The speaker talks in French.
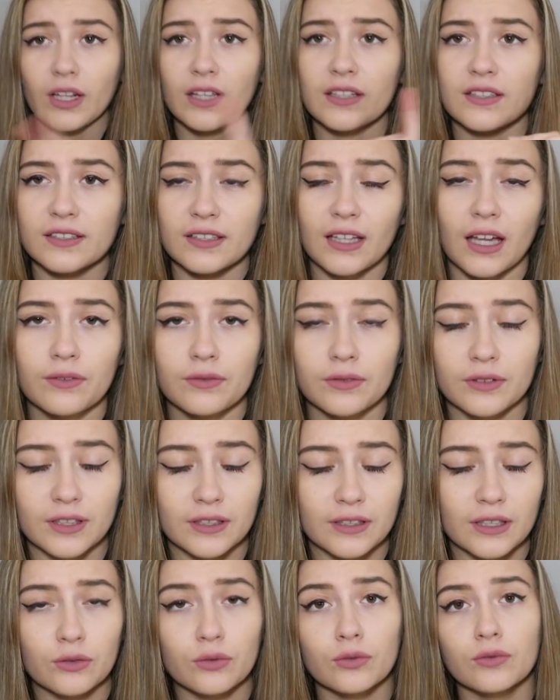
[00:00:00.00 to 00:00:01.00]

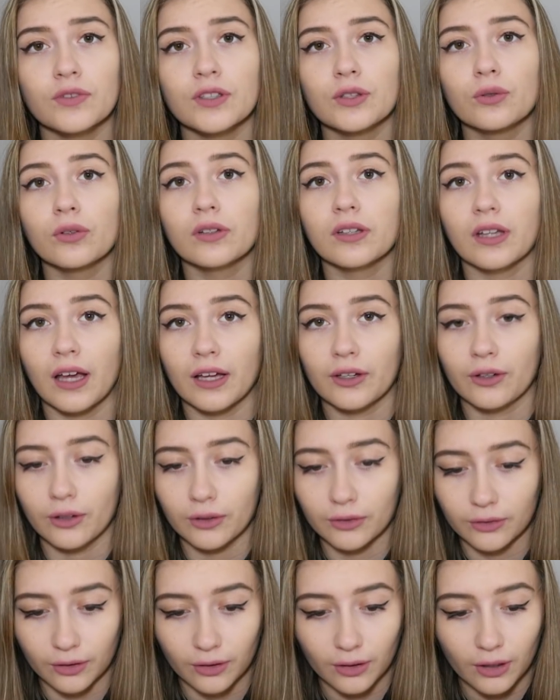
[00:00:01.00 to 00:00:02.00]
c'était une vidéo
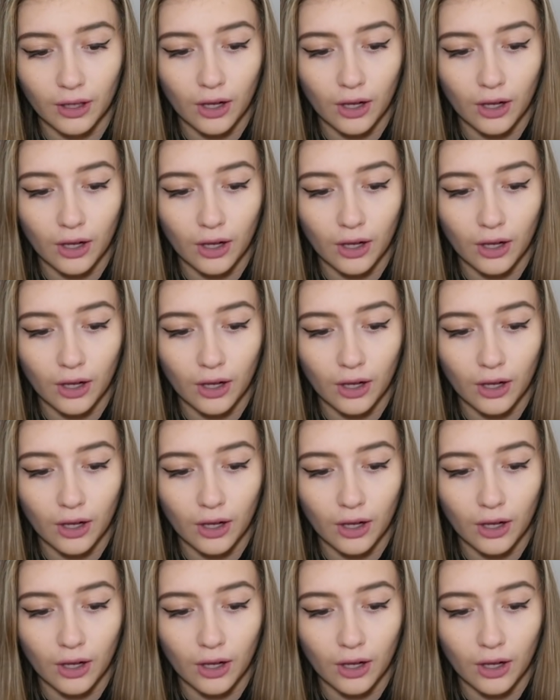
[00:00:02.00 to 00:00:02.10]
try-on